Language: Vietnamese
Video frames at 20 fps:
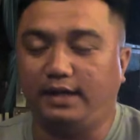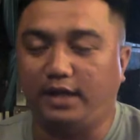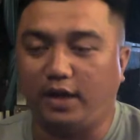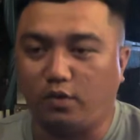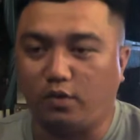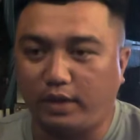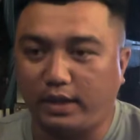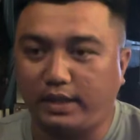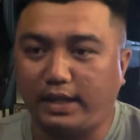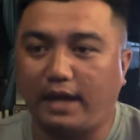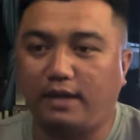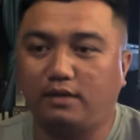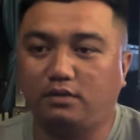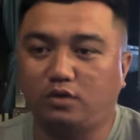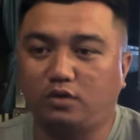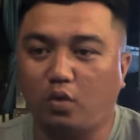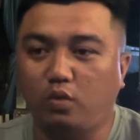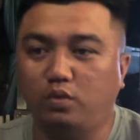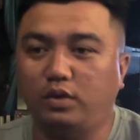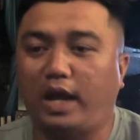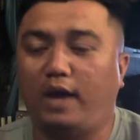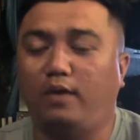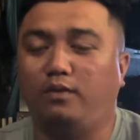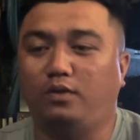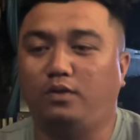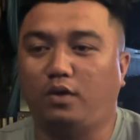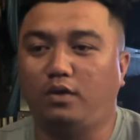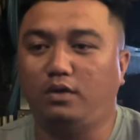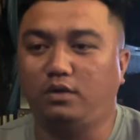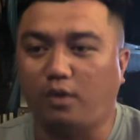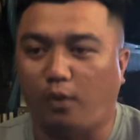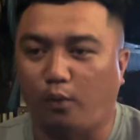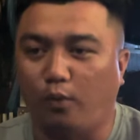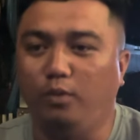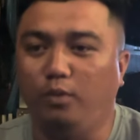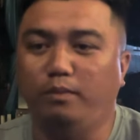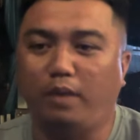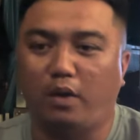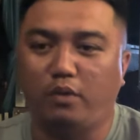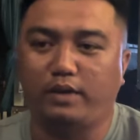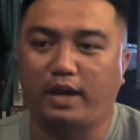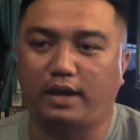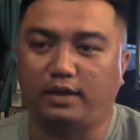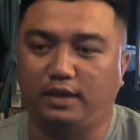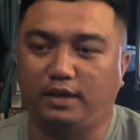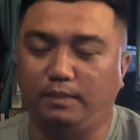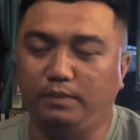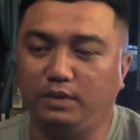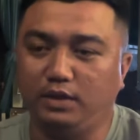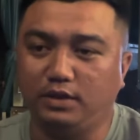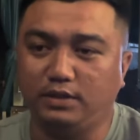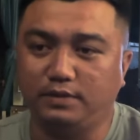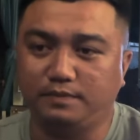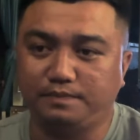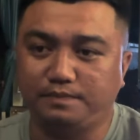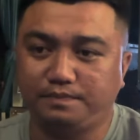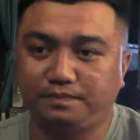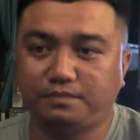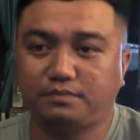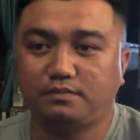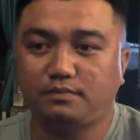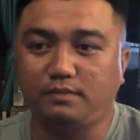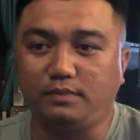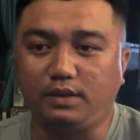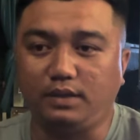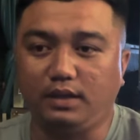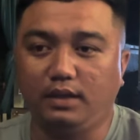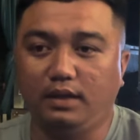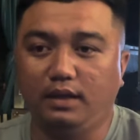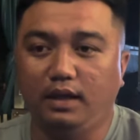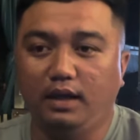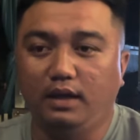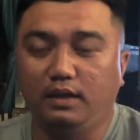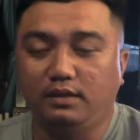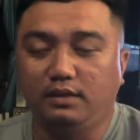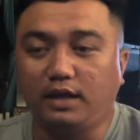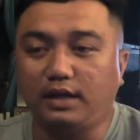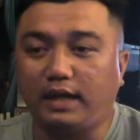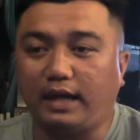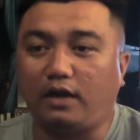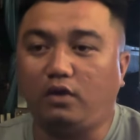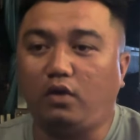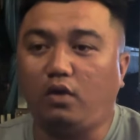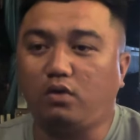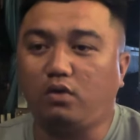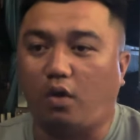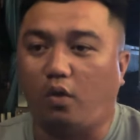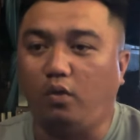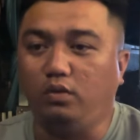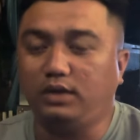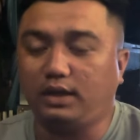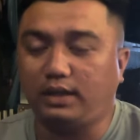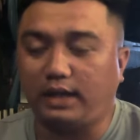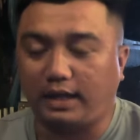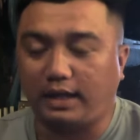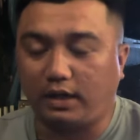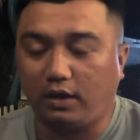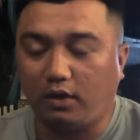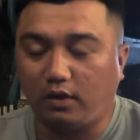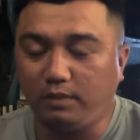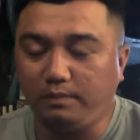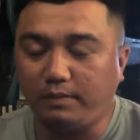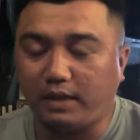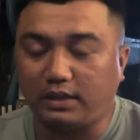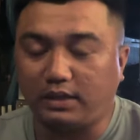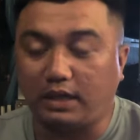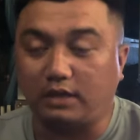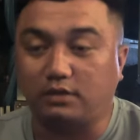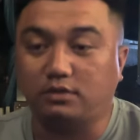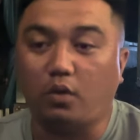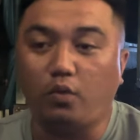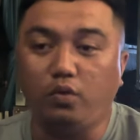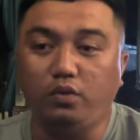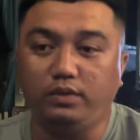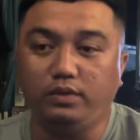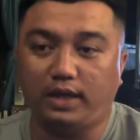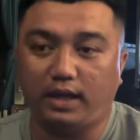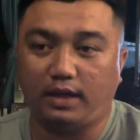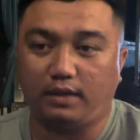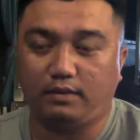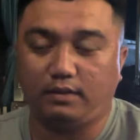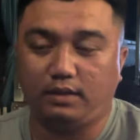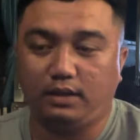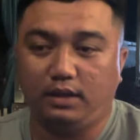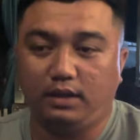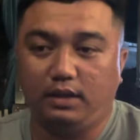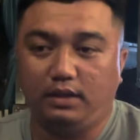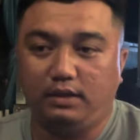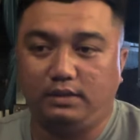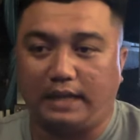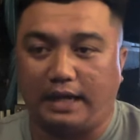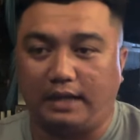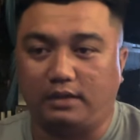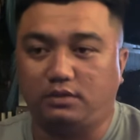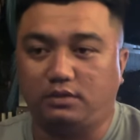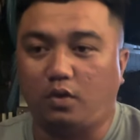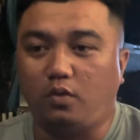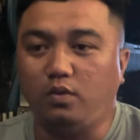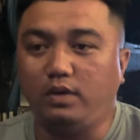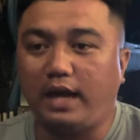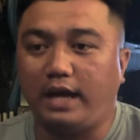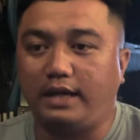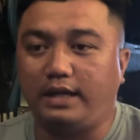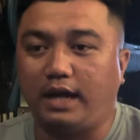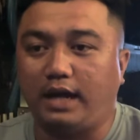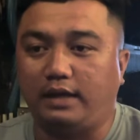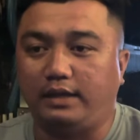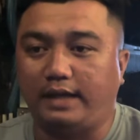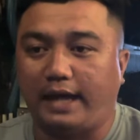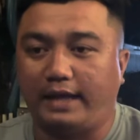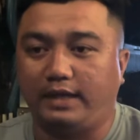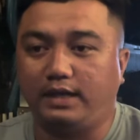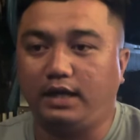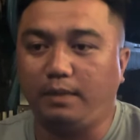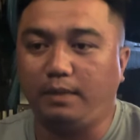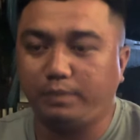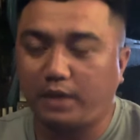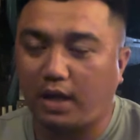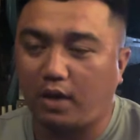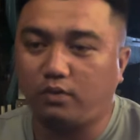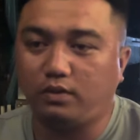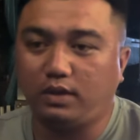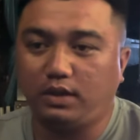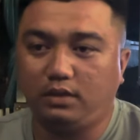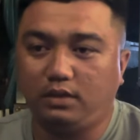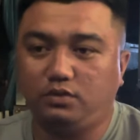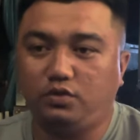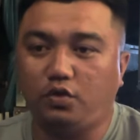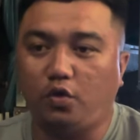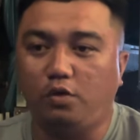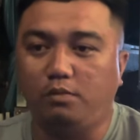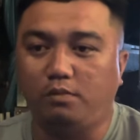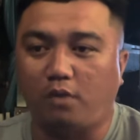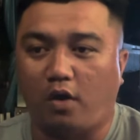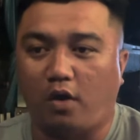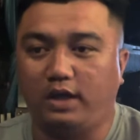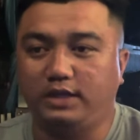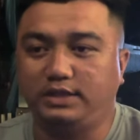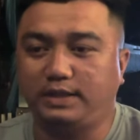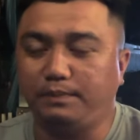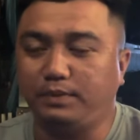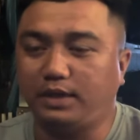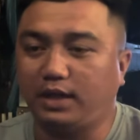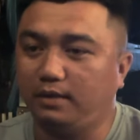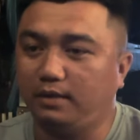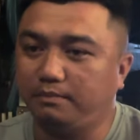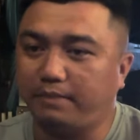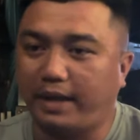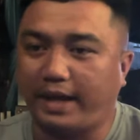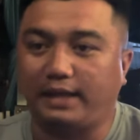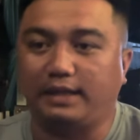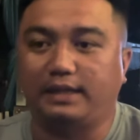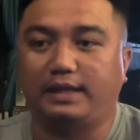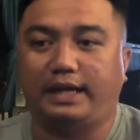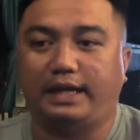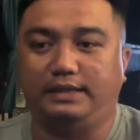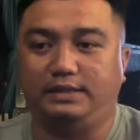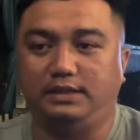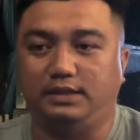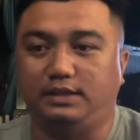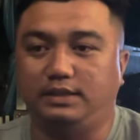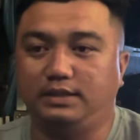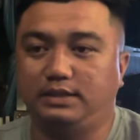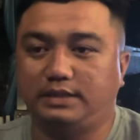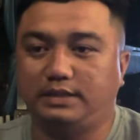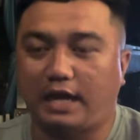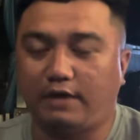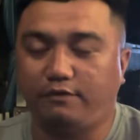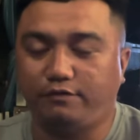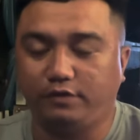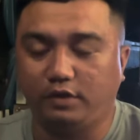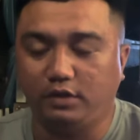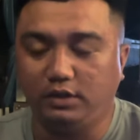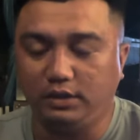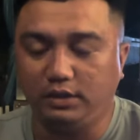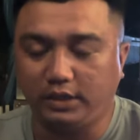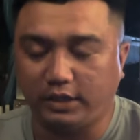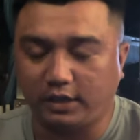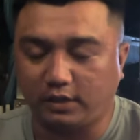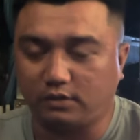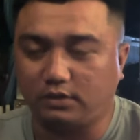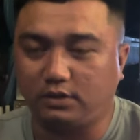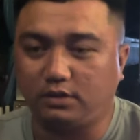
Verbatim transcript: liệu lấy thân tu theo lối cũ mau gần diêm dương tức là cái lối cũ tức là cái lối mà thằng tú vậy thằng tú ra đời lại góp thâu đó chuông mỏ sấm kinh bèn cải sữa xá phướng liệt